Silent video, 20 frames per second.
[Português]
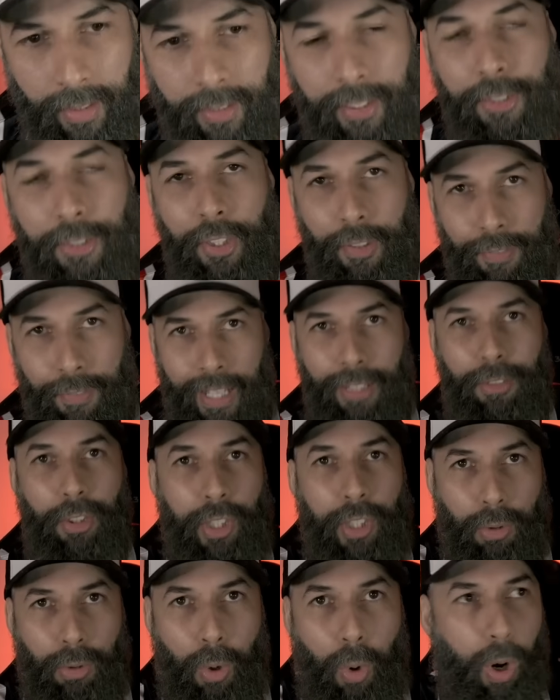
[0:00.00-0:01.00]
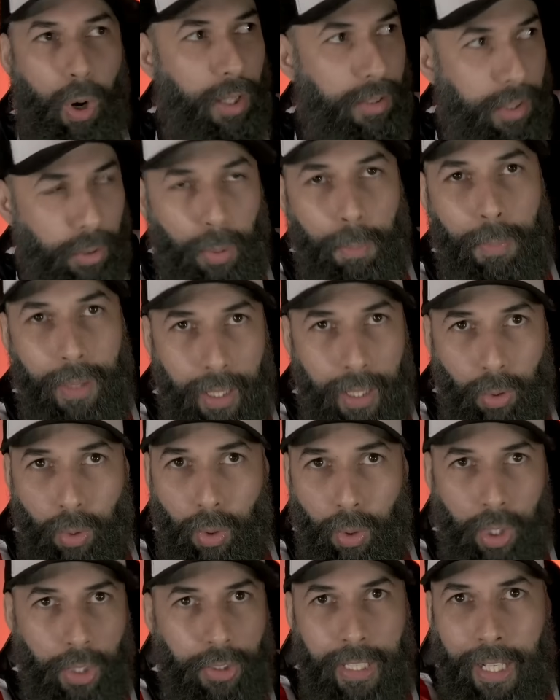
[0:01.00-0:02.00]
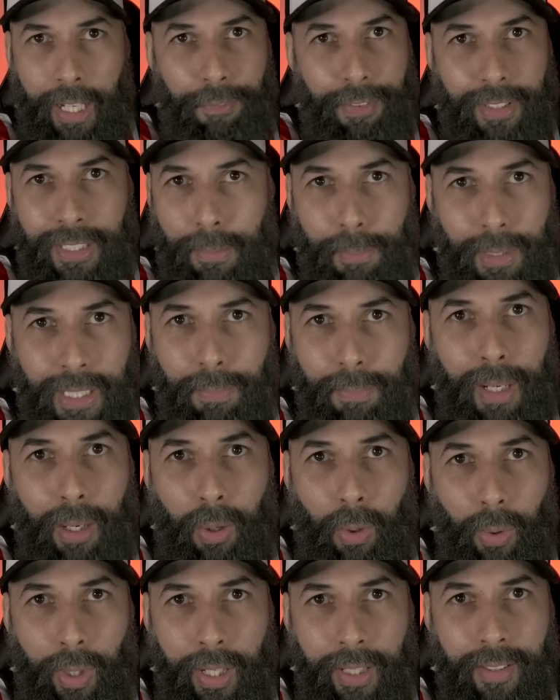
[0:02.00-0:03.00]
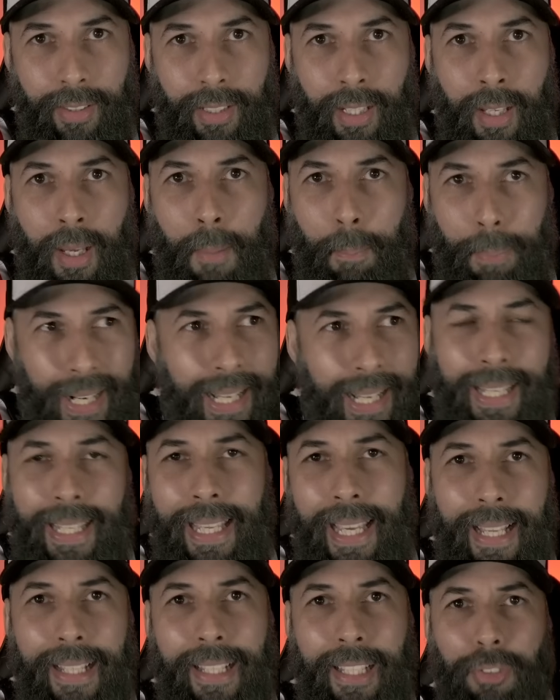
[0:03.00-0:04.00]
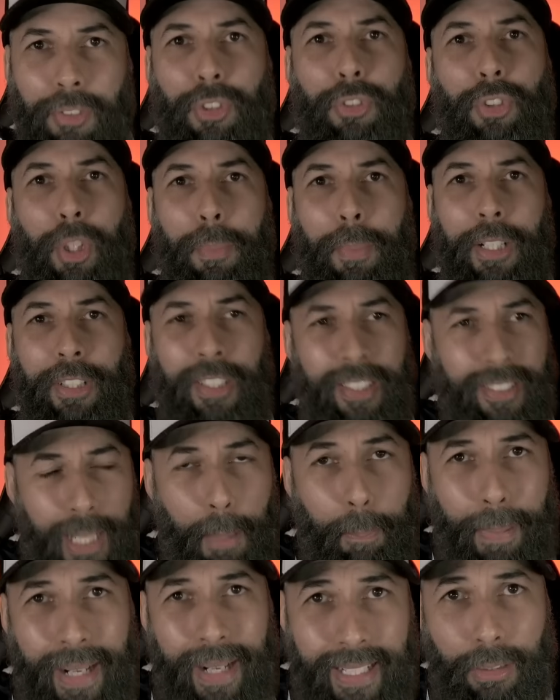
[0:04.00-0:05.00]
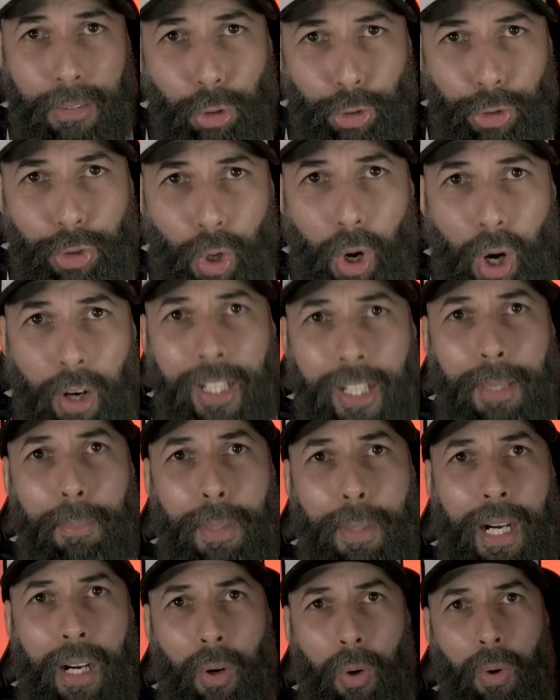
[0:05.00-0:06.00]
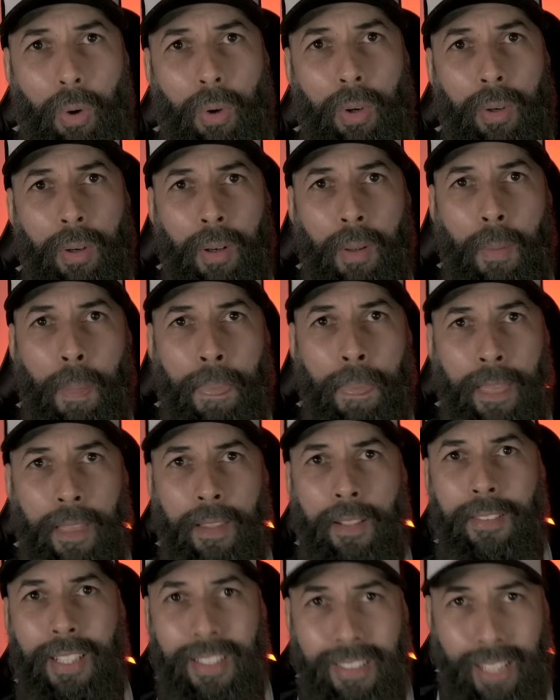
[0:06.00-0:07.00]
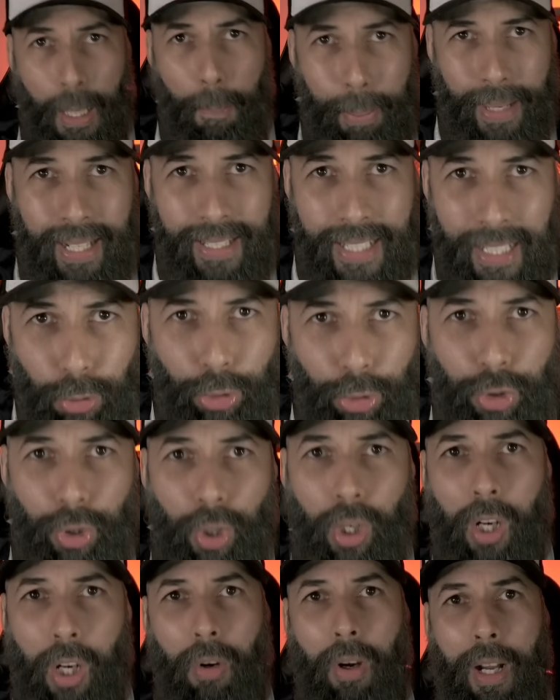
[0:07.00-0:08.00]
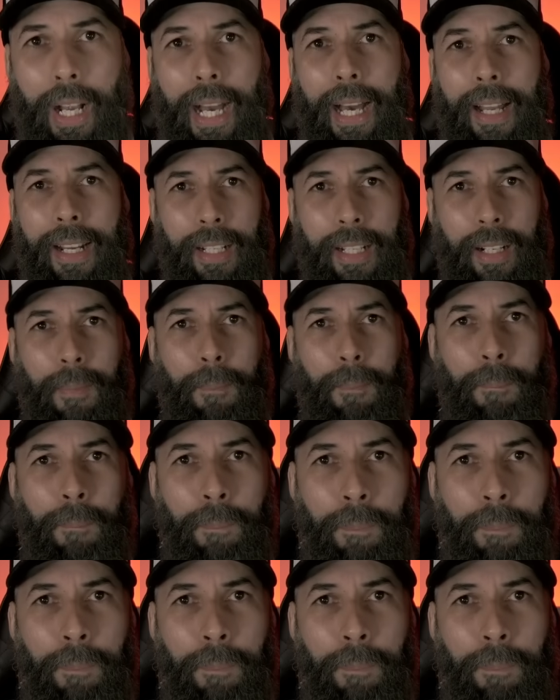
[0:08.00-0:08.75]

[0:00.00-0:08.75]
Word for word: Se tivesse o Diego Costa no banco hoje, ele ia fazer a mesma coisa. Pra que isso, Zubeldia? Você tá perdendo o jogo, irmão. Você tá perdendo o jogo, cara.